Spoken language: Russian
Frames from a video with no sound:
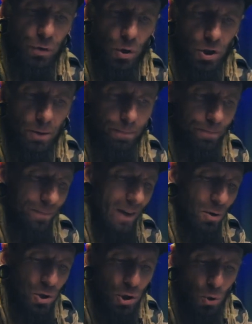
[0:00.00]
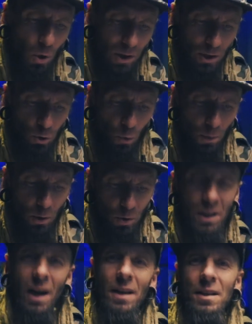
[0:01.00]
все же... Короче, долго думал, вот
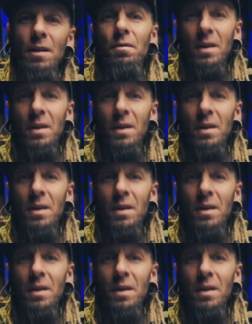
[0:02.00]
не хотел